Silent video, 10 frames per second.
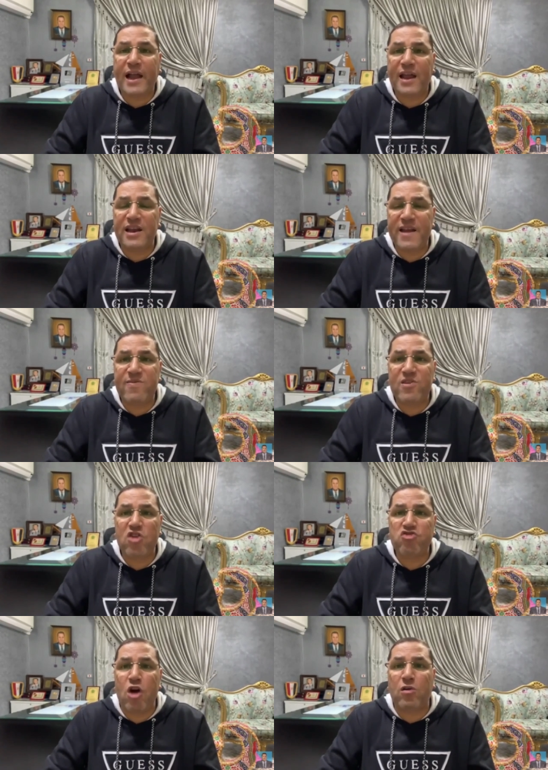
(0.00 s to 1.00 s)
ولكن
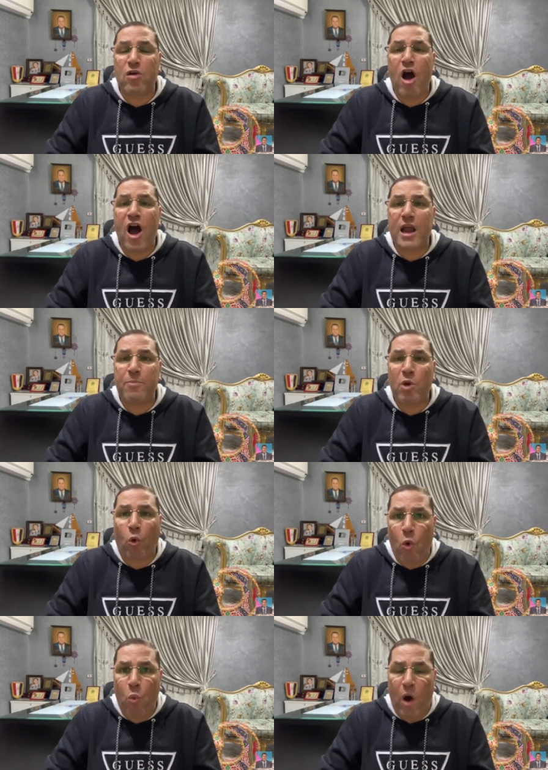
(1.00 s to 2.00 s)
عز يشار
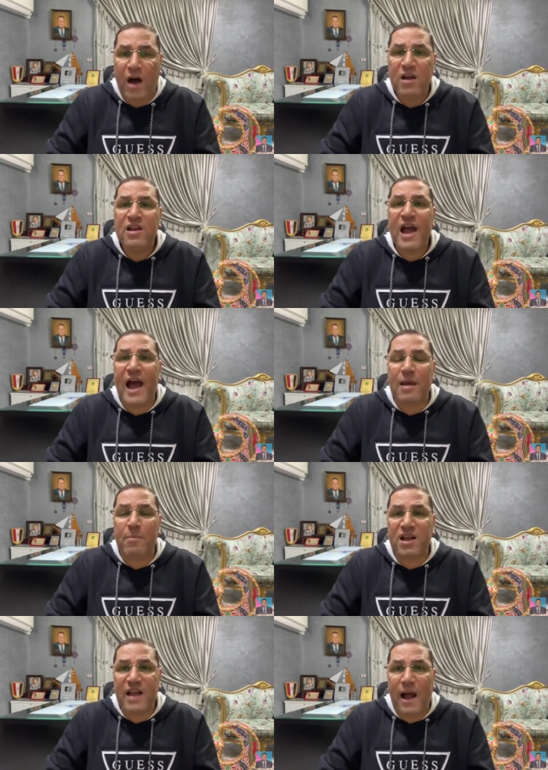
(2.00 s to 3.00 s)
راهن بقوه
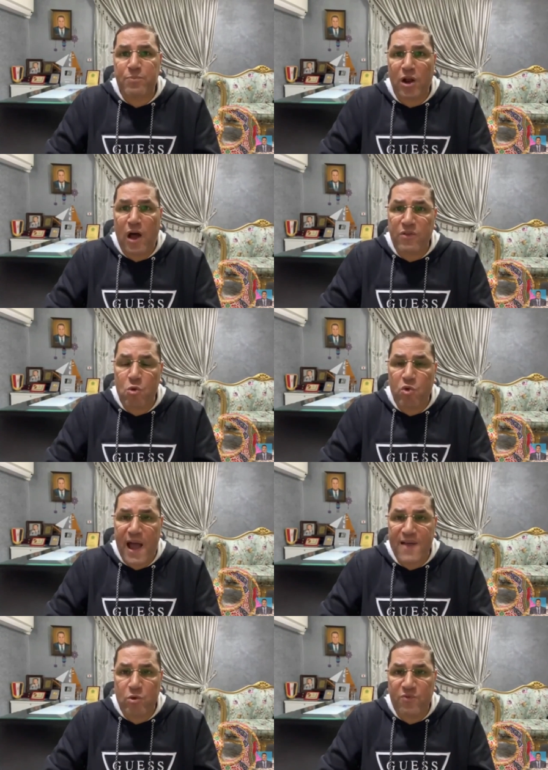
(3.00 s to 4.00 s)
على مجدي عبد
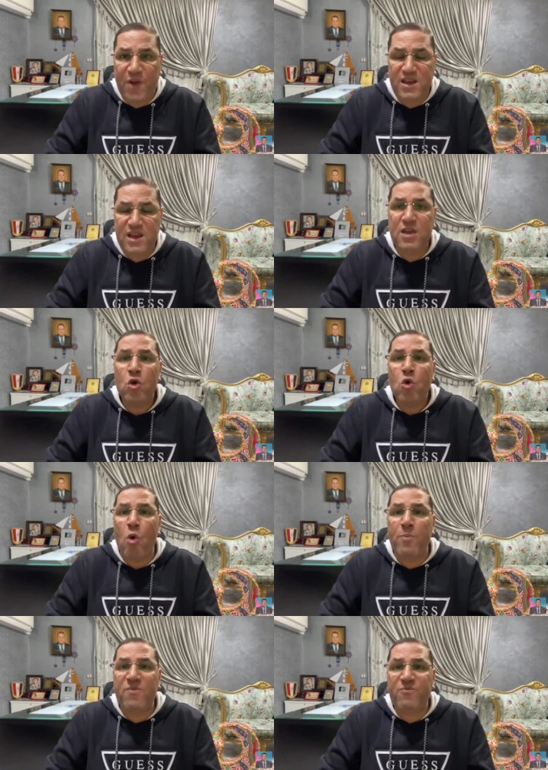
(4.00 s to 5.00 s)
العاطي وجهازه الفني
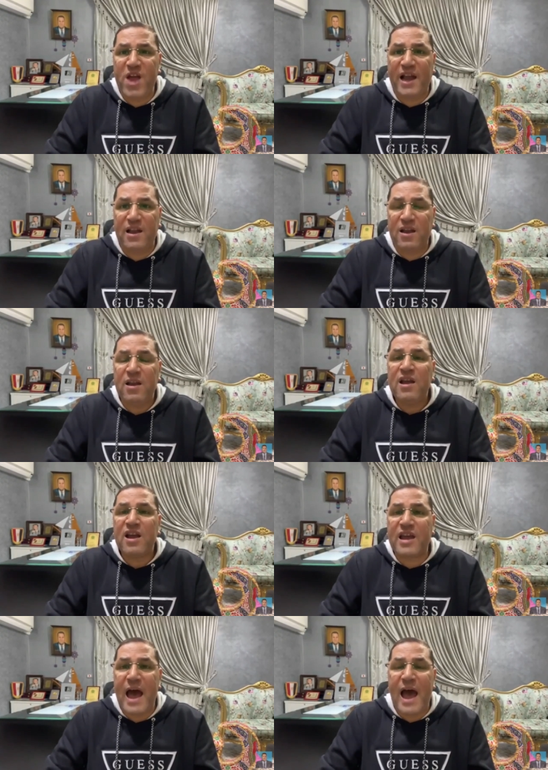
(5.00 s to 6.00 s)

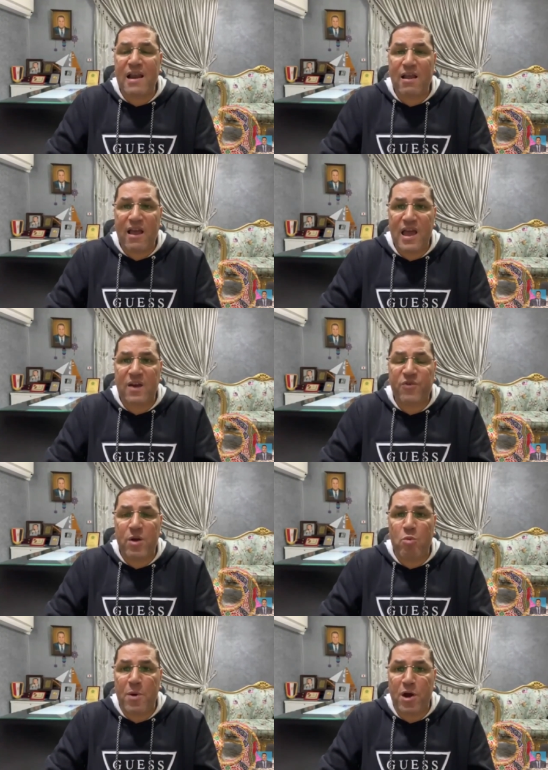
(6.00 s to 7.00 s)
وبالفعل جاء
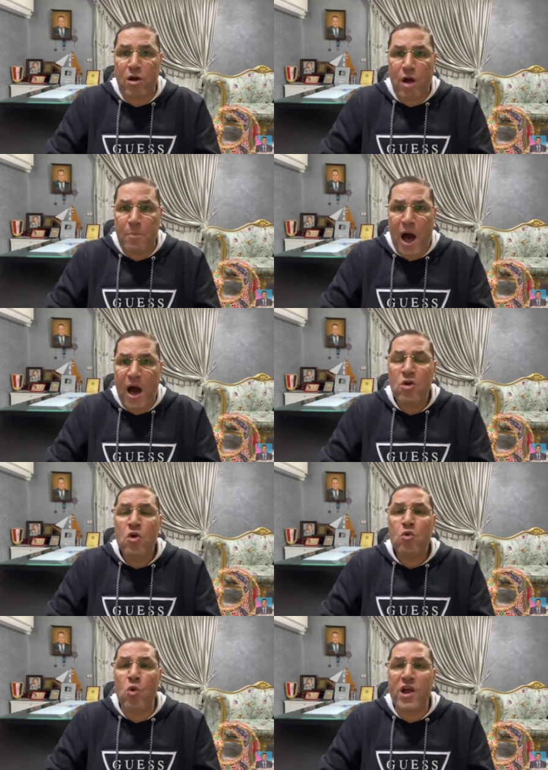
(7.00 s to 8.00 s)
الخير في المباراه الرابعه